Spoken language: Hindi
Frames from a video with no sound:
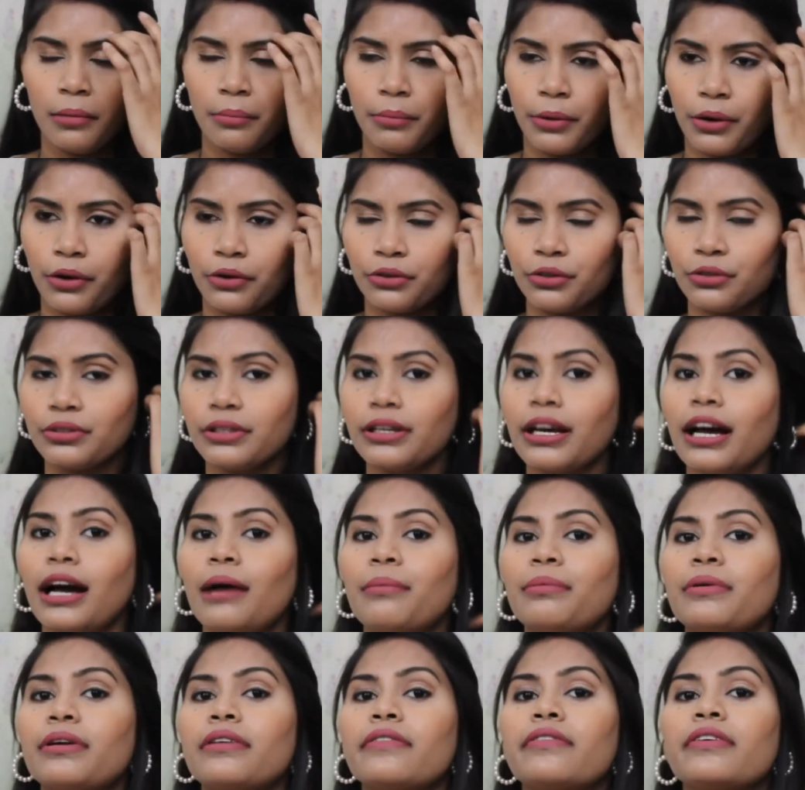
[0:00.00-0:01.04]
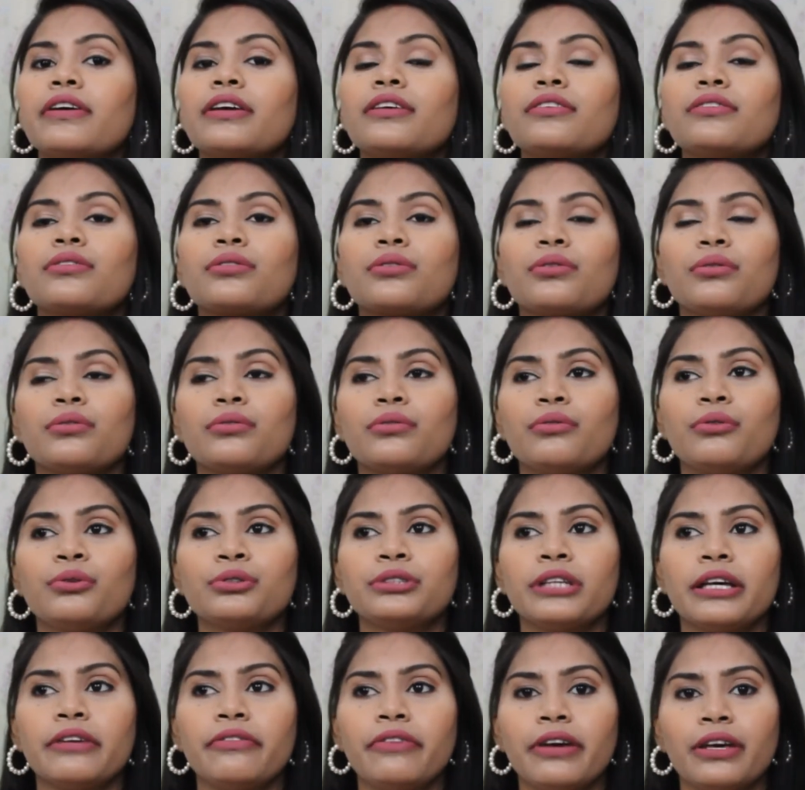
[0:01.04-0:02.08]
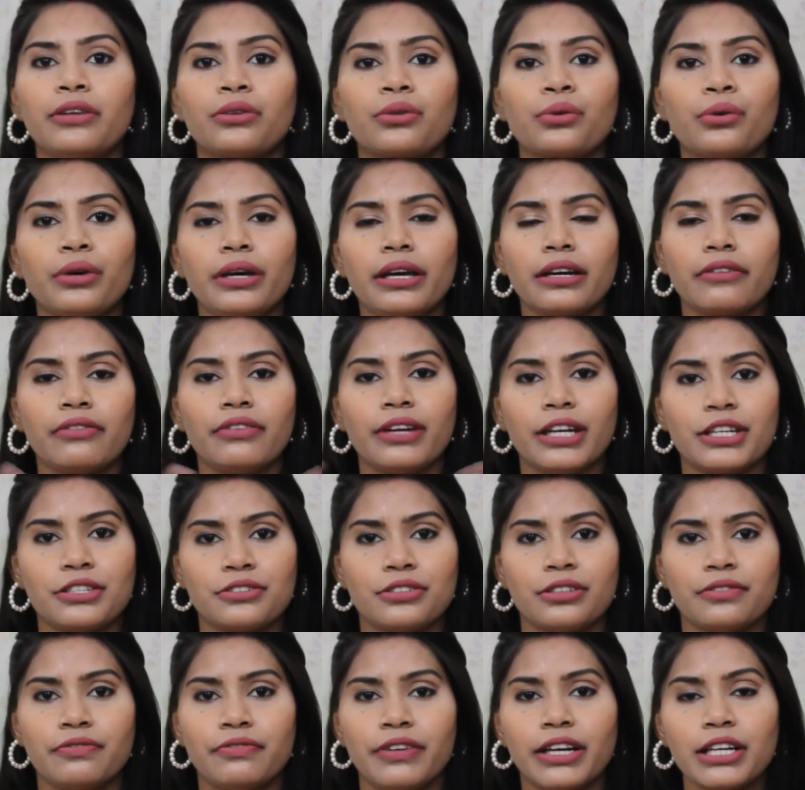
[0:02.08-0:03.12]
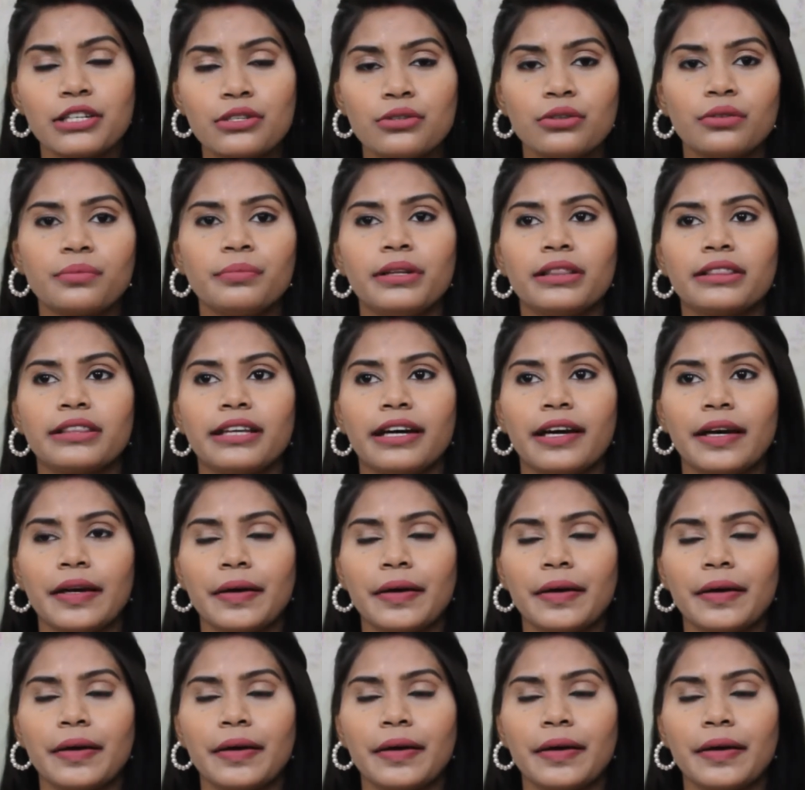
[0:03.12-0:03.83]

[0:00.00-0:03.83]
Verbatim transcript: बिकॉज उससे आपके फेस को उसे फेस को एक फ्रेश फ्रेश लुक मिलता